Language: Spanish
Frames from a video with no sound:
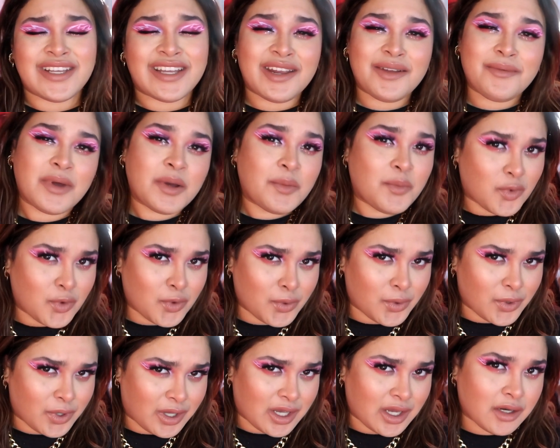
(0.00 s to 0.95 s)
de arriba,
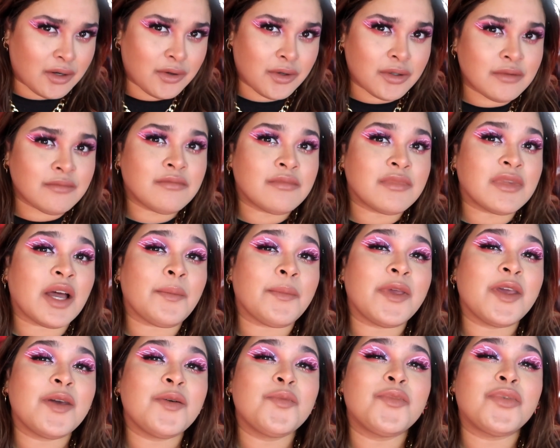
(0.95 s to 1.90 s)
¿por qué no?
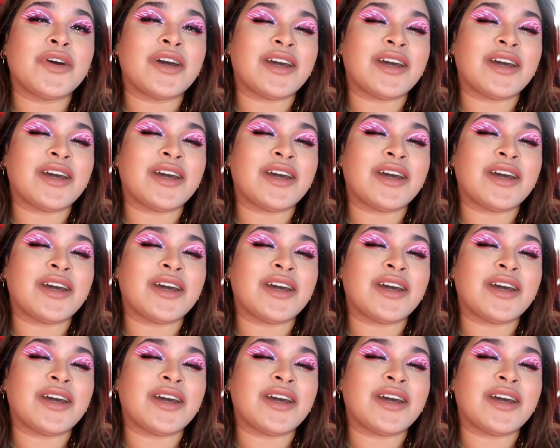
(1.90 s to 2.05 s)
También